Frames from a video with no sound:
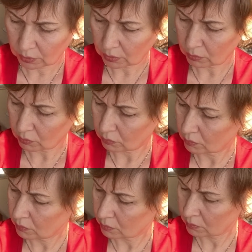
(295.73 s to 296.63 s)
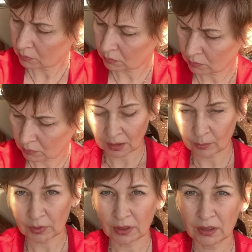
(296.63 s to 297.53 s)
нету. А
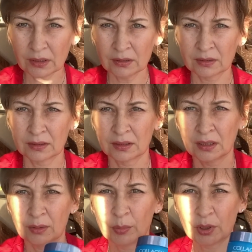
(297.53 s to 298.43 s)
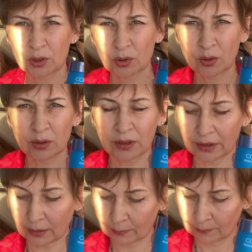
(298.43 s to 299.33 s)
мне пришел
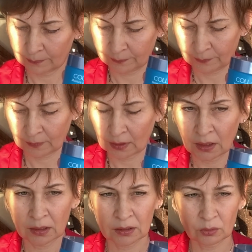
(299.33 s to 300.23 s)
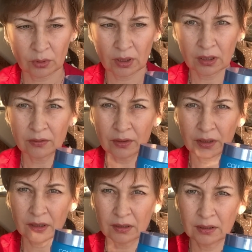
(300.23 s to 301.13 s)
крем, который я
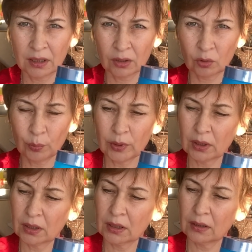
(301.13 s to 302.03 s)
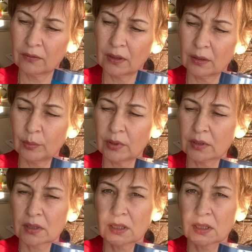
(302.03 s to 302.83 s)
говорила, купила на Валберес